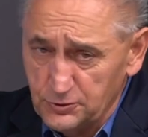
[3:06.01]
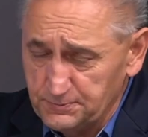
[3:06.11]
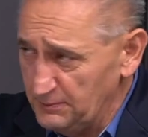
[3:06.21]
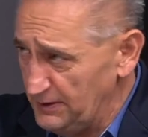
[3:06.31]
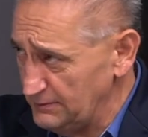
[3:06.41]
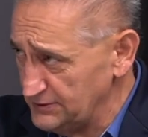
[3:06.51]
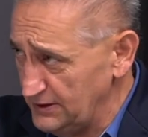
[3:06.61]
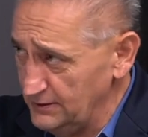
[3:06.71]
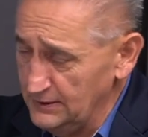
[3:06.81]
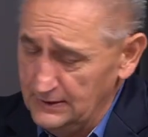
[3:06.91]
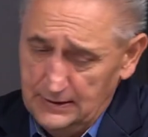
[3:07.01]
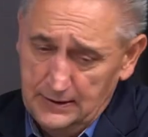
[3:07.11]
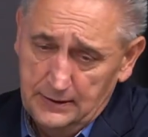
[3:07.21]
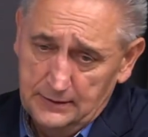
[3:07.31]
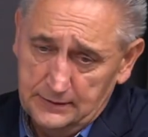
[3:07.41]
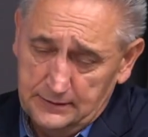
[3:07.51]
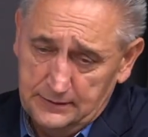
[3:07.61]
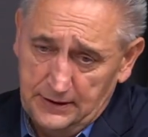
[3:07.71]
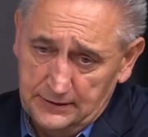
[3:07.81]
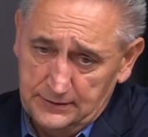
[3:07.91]
Już pomijam, że
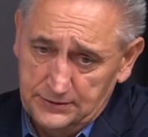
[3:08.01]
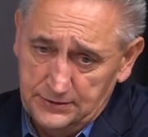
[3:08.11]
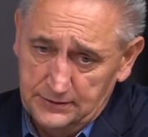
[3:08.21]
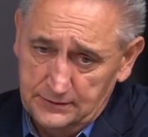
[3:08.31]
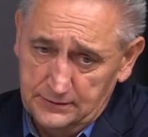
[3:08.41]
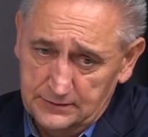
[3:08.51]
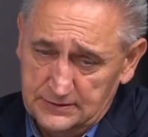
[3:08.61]
Kiedyś y,